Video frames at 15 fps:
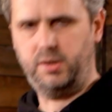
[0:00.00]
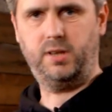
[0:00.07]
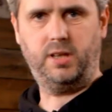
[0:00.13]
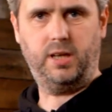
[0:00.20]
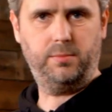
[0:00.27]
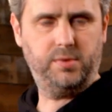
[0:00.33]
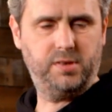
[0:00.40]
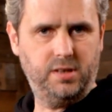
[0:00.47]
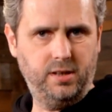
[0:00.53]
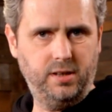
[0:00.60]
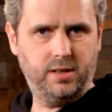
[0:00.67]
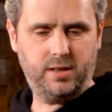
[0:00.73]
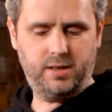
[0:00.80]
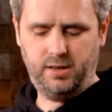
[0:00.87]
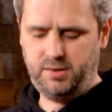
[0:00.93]
In jedem
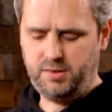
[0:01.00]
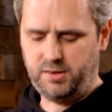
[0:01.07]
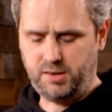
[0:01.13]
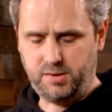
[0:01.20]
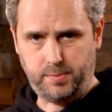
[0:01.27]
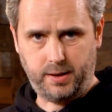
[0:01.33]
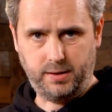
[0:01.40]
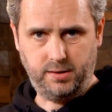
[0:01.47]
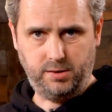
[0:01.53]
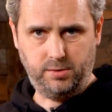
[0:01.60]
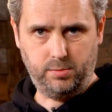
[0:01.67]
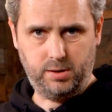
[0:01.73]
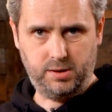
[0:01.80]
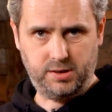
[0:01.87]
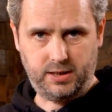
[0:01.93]
Zylinderkit sind zwei
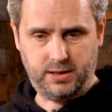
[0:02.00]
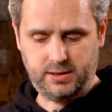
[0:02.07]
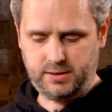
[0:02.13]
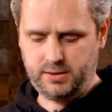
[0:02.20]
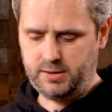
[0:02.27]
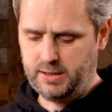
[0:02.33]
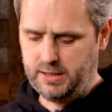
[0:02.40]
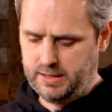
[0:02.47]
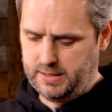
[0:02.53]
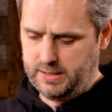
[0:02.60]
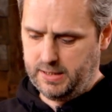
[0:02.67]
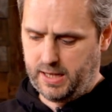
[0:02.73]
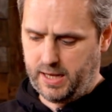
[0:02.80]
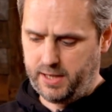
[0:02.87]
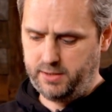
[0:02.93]
Dichtungen enthalten.
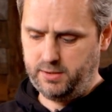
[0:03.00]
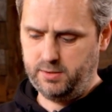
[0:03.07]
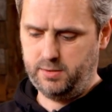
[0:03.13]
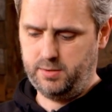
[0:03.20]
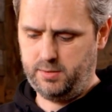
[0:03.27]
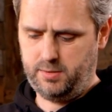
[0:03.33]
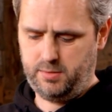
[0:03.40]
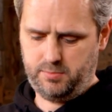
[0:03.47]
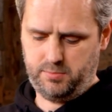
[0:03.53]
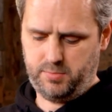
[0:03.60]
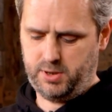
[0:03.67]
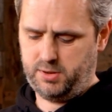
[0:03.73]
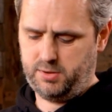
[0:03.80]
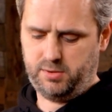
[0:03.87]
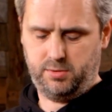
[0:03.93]
Eine
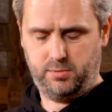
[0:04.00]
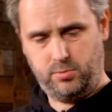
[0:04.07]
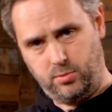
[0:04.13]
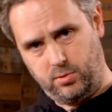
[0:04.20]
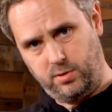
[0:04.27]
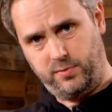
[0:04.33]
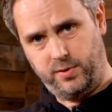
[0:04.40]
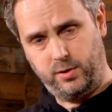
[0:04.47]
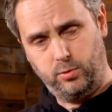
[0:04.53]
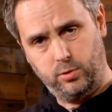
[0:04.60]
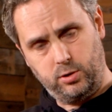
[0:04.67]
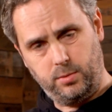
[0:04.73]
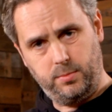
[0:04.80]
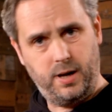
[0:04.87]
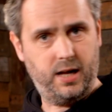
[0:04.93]
mit ungefähr
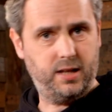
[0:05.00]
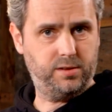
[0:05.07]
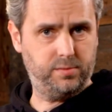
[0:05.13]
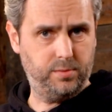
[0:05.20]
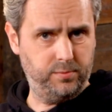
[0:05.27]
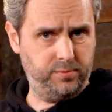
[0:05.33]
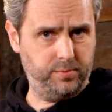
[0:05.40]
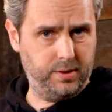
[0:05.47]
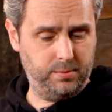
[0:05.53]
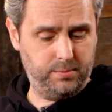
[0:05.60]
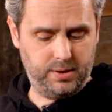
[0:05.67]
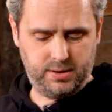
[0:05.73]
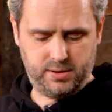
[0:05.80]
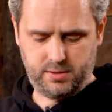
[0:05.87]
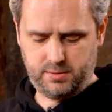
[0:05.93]
0,15 mm
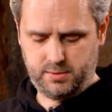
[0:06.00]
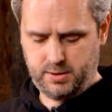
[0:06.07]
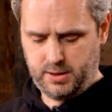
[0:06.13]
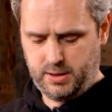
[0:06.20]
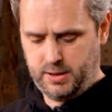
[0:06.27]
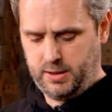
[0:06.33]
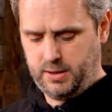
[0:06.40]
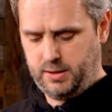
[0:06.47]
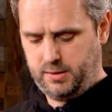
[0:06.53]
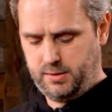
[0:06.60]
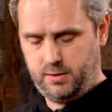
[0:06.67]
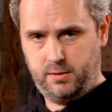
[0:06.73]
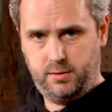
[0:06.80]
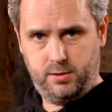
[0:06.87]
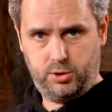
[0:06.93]

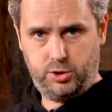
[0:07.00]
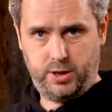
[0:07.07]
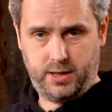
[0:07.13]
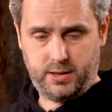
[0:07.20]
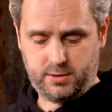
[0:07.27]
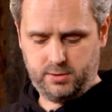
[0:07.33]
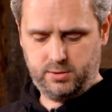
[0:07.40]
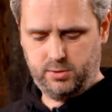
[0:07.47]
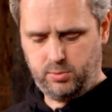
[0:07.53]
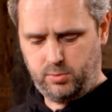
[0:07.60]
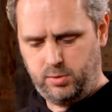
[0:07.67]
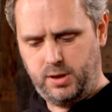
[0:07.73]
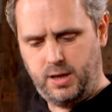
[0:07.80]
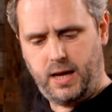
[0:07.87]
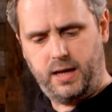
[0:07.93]
äh, Stärke
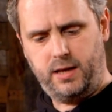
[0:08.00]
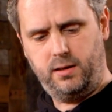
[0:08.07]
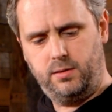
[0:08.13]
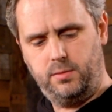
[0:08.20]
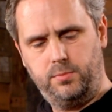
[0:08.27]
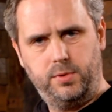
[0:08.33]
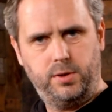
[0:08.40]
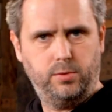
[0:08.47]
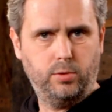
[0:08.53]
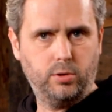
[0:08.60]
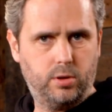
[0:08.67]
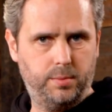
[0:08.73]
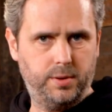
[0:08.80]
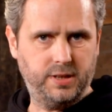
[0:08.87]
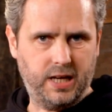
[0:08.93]
und eine mit
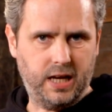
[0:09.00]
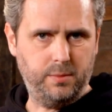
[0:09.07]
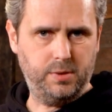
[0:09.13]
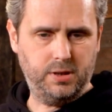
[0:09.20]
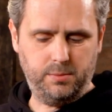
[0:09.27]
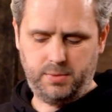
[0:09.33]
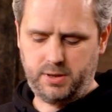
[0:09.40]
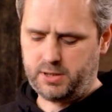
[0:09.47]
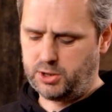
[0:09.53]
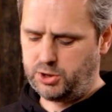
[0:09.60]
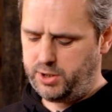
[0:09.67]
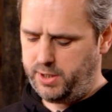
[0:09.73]
0,3 mm